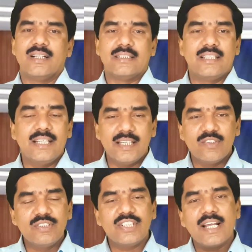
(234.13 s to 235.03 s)
దీని
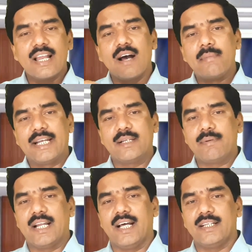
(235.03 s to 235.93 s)
నుంచి ఎలా
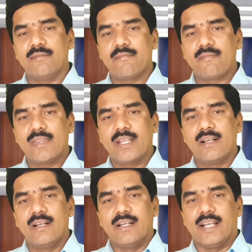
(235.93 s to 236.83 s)
బయటపడాలి
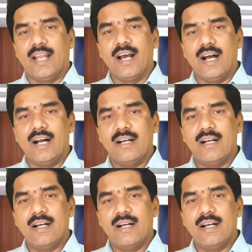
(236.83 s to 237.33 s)
ఇలా